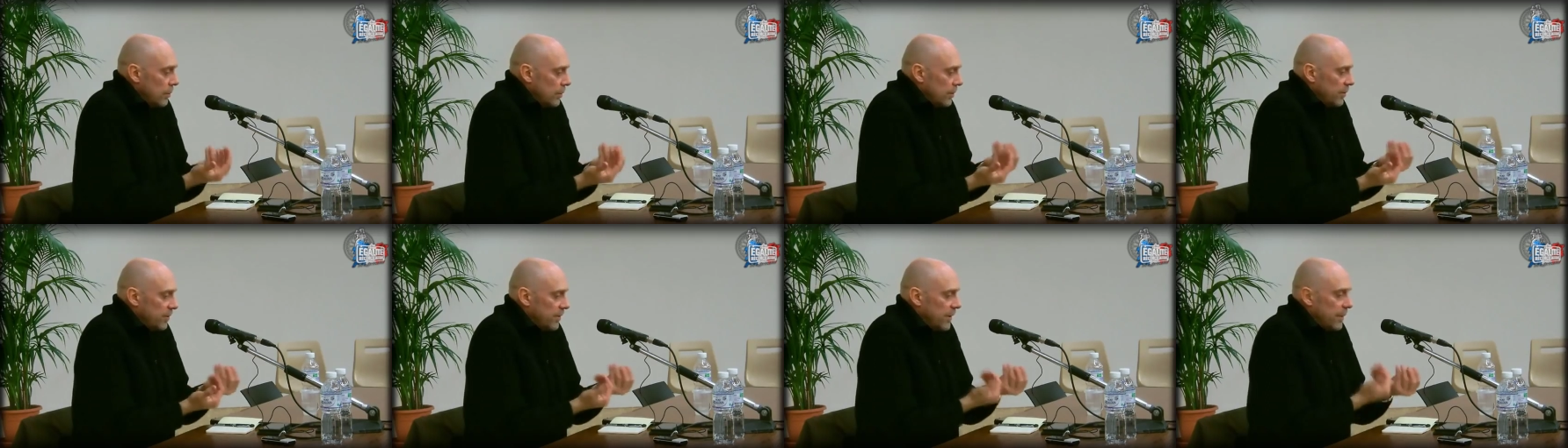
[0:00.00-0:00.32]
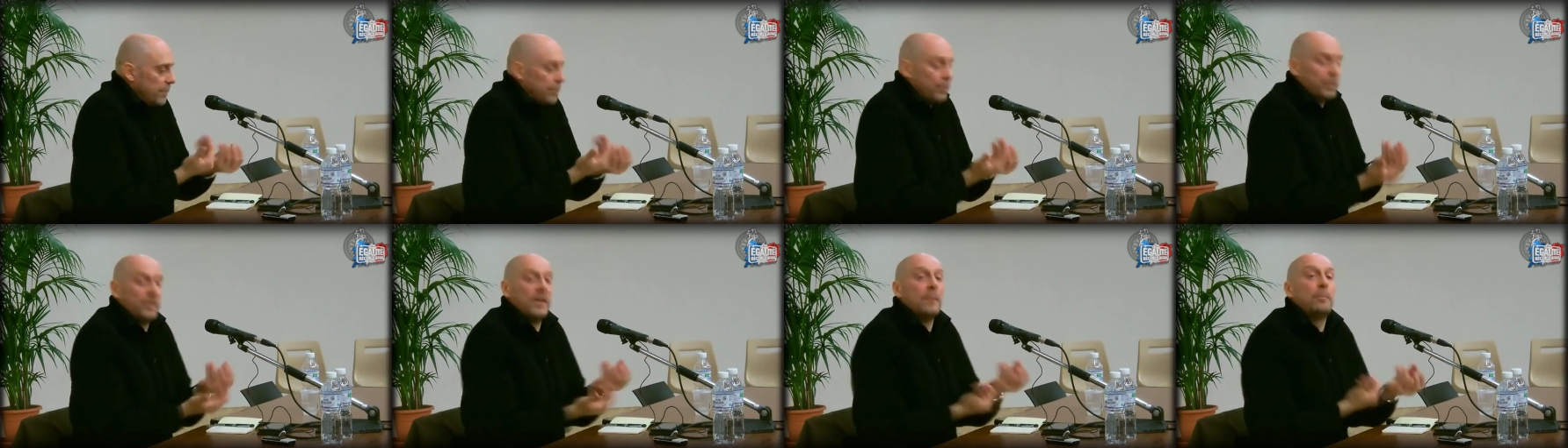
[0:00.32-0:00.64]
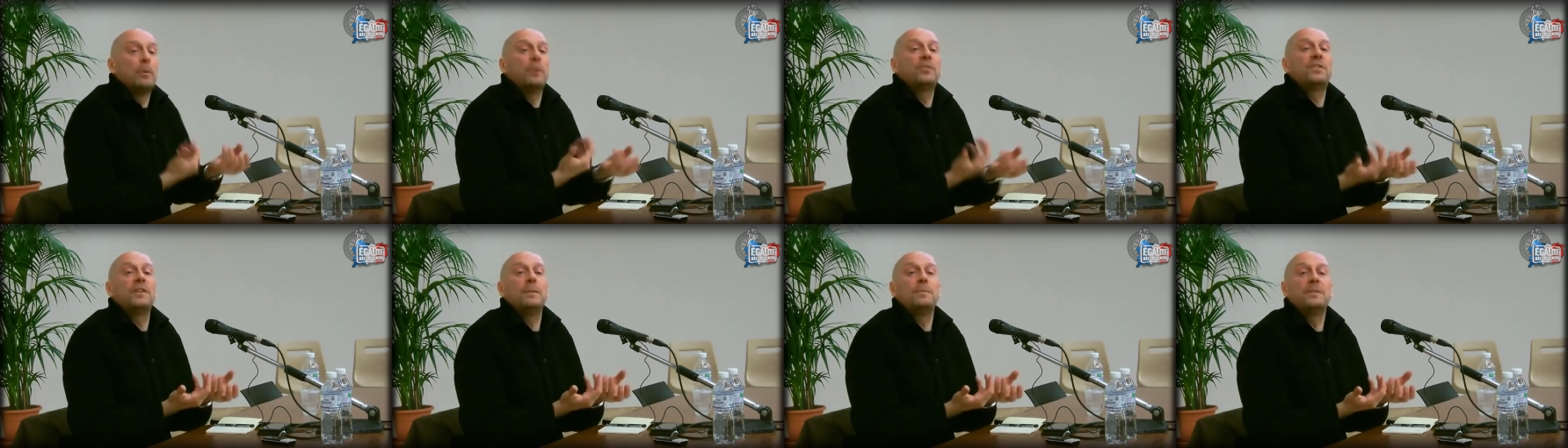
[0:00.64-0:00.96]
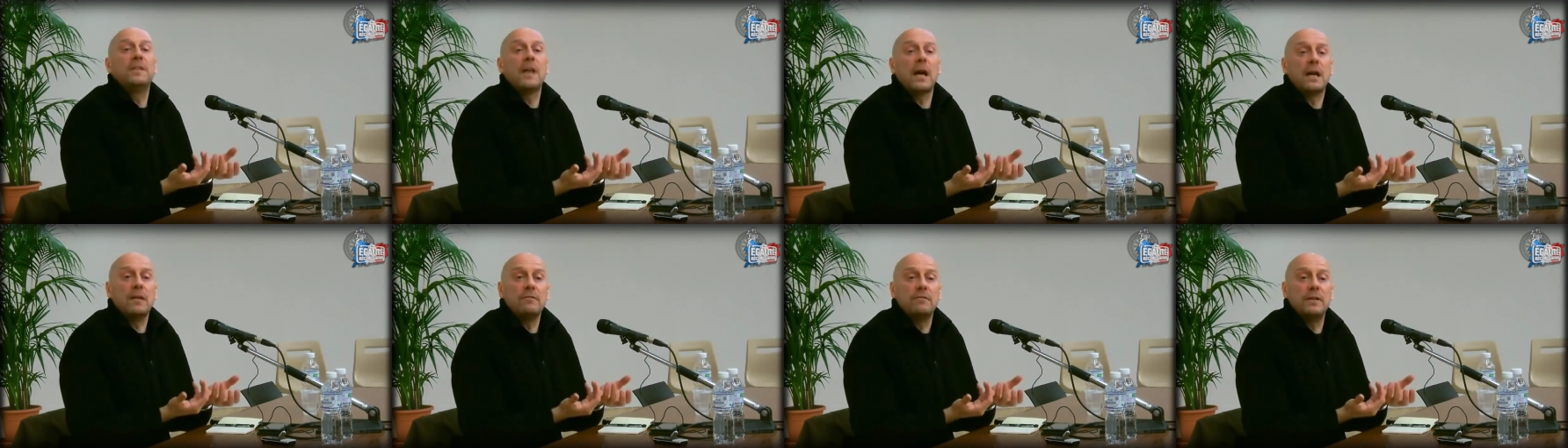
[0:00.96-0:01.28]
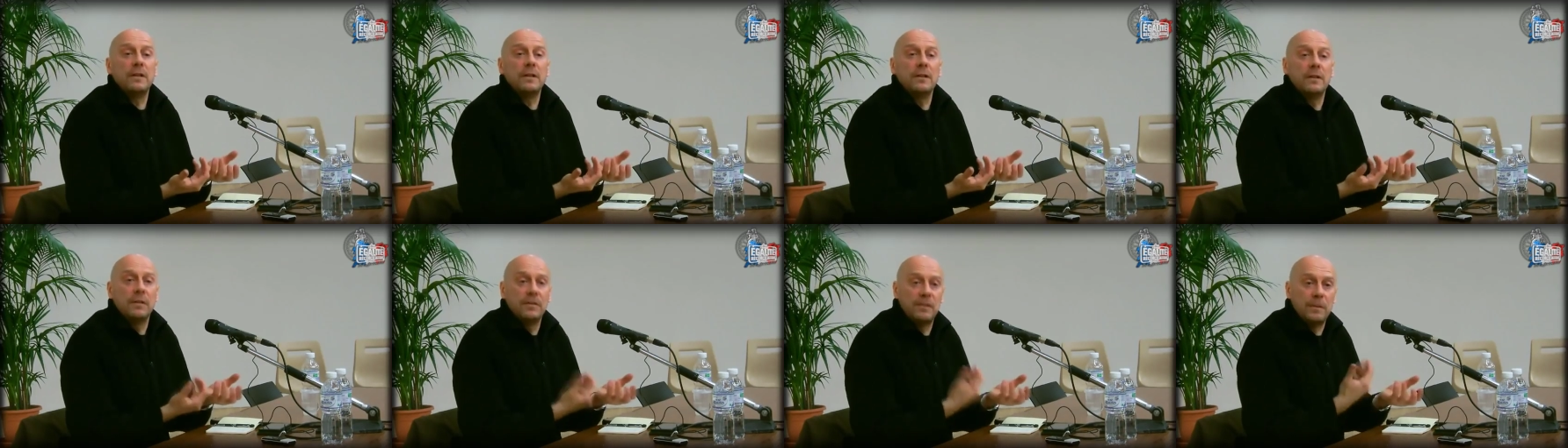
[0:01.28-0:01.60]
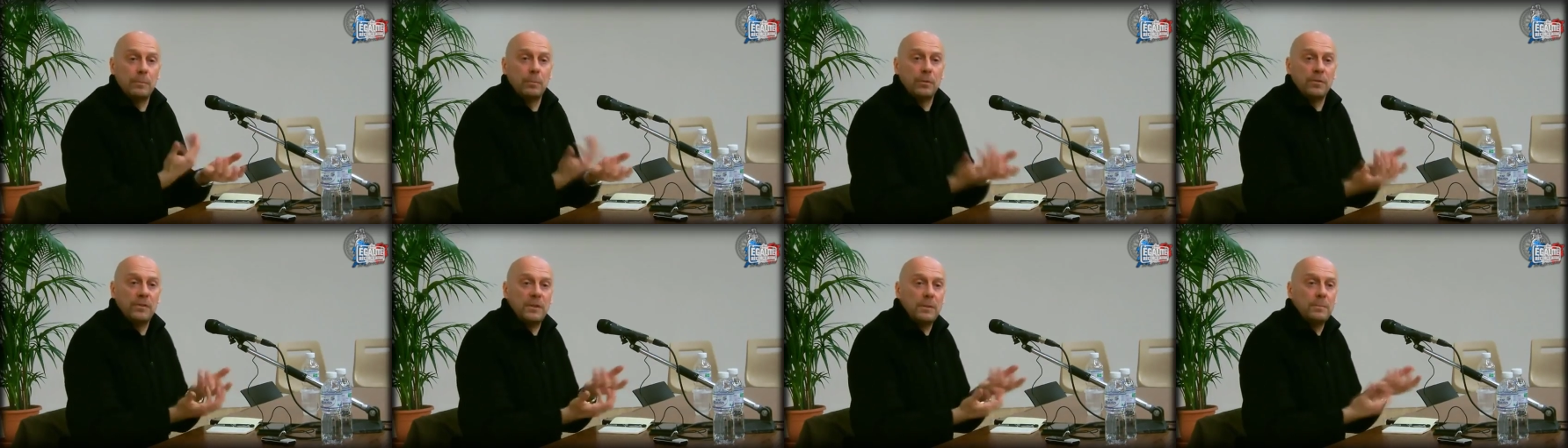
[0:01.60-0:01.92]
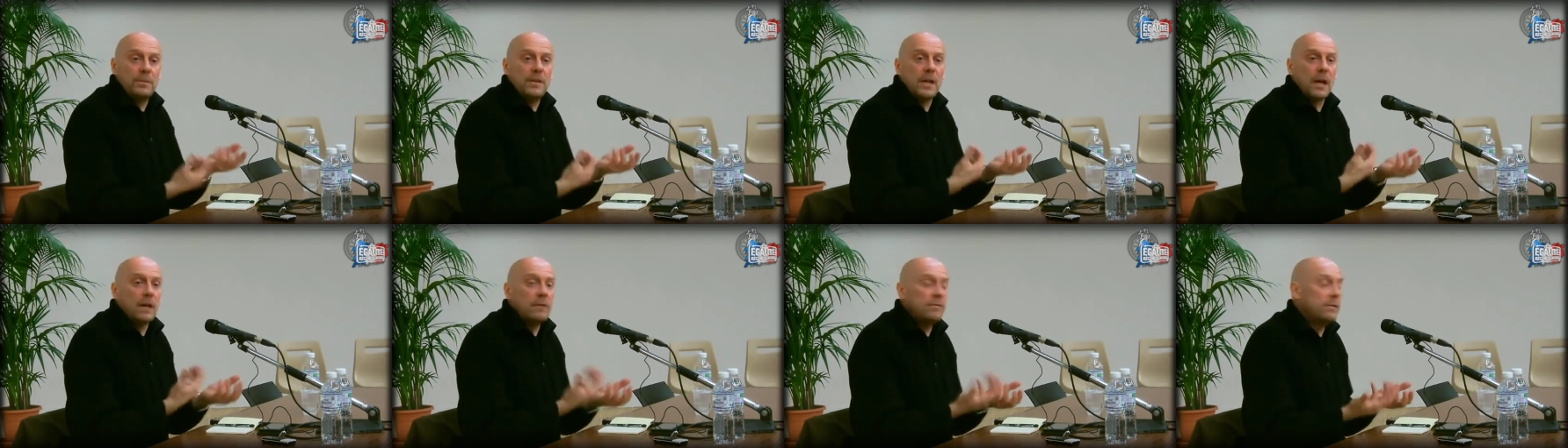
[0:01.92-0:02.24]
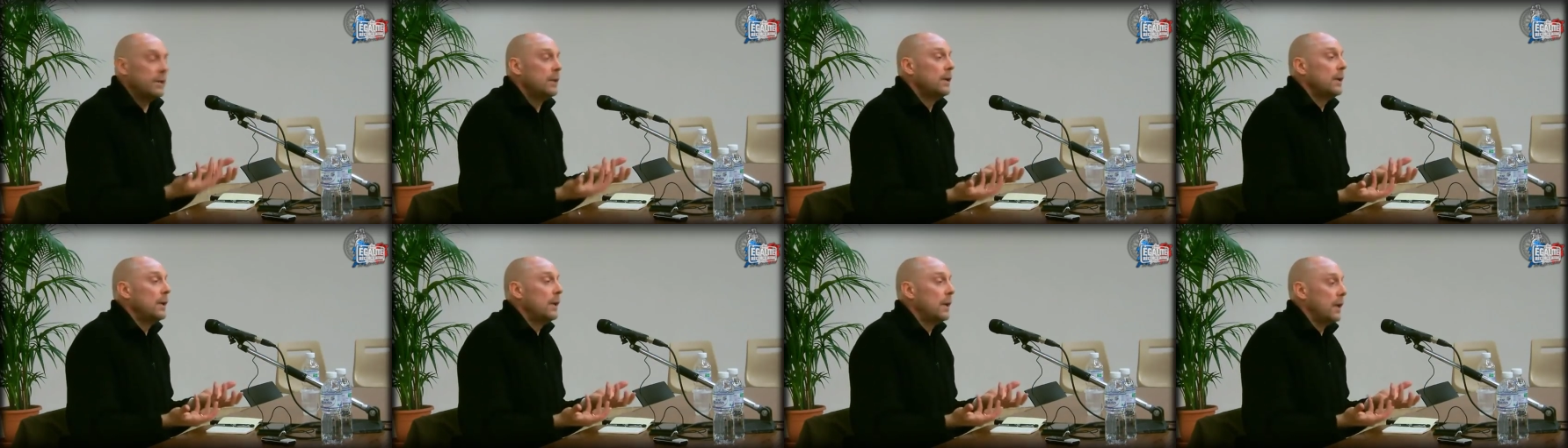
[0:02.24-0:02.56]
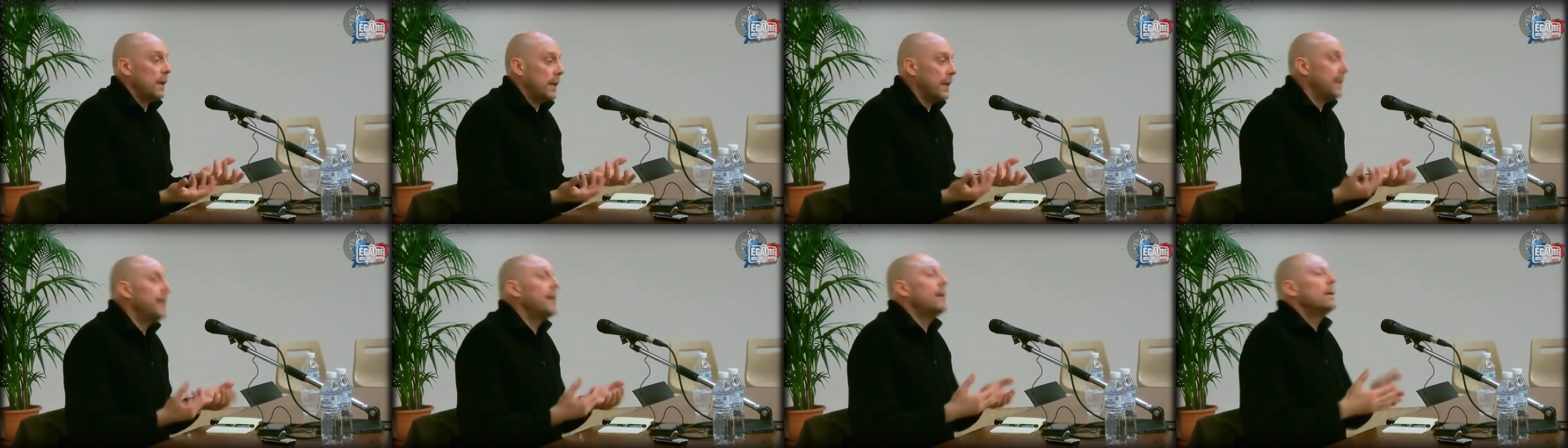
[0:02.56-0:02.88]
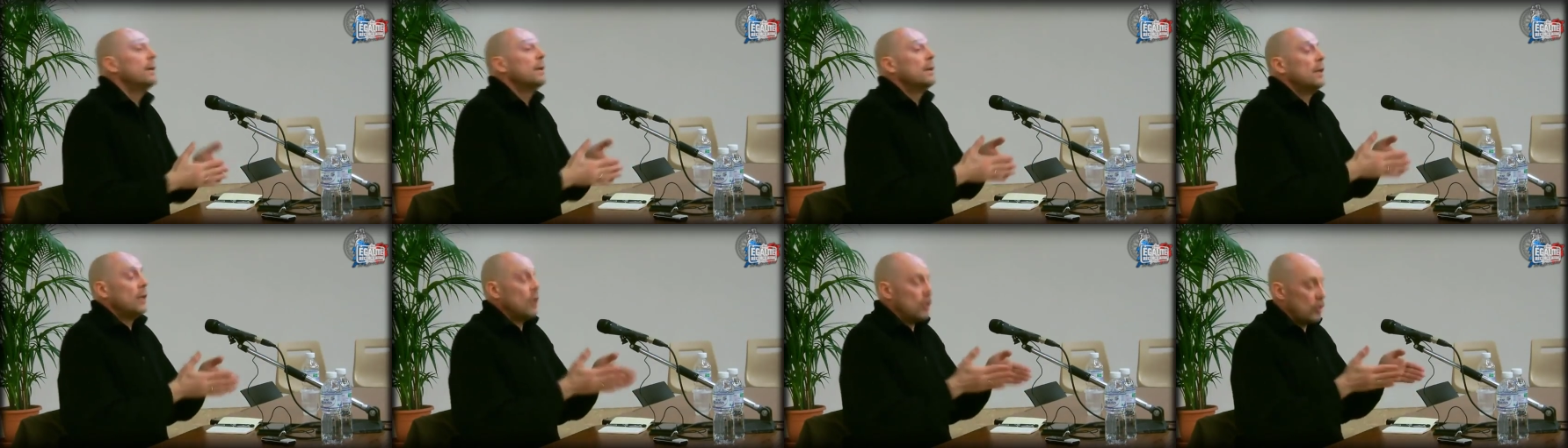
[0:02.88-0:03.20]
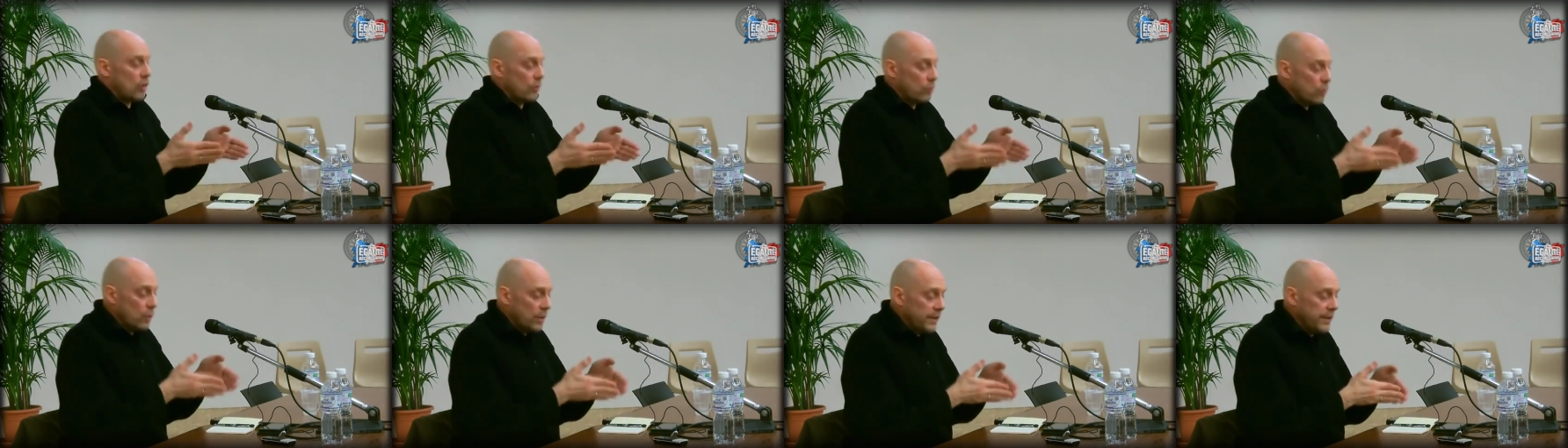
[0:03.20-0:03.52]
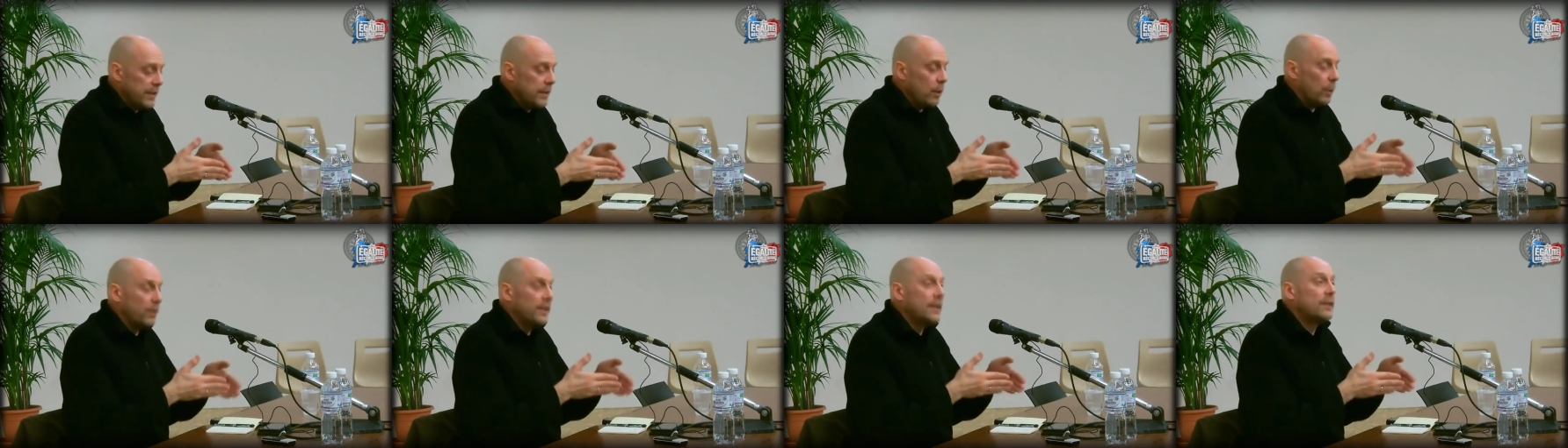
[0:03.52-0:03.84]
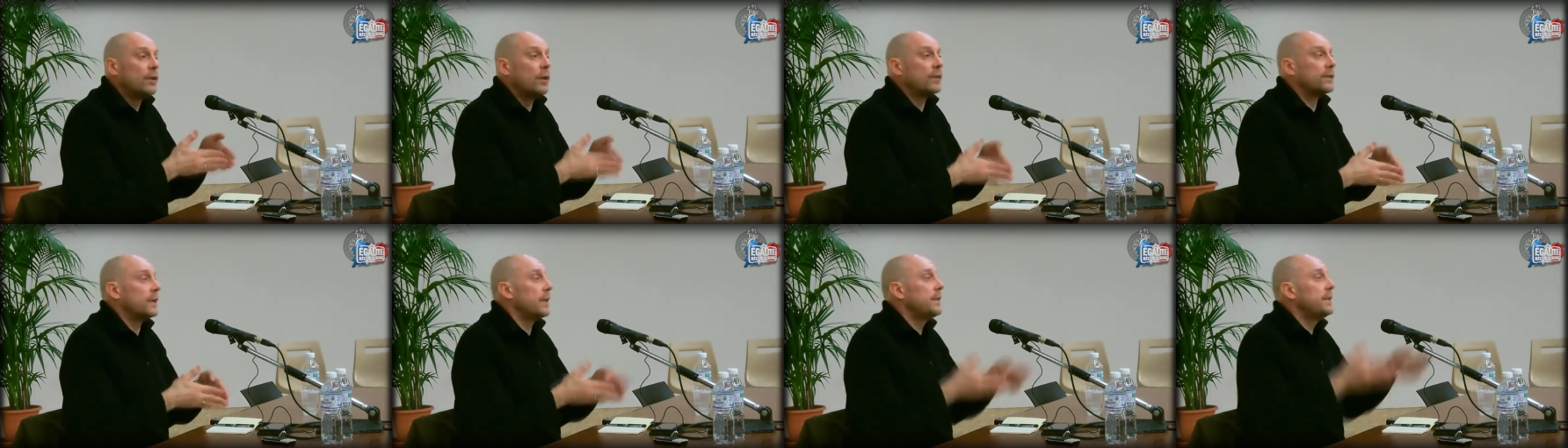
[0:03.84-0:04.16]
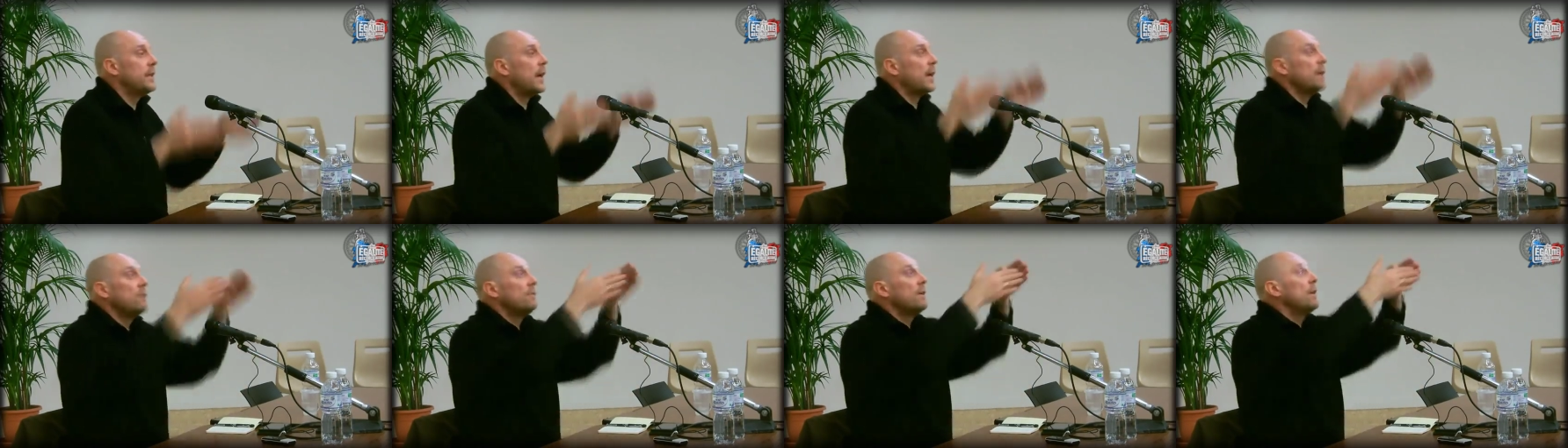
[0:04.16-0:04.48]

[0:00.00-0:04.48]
c'est possible d'y arriver, c'est possible d'y arriver. Et je vous le dis, on est en train d'y arriver,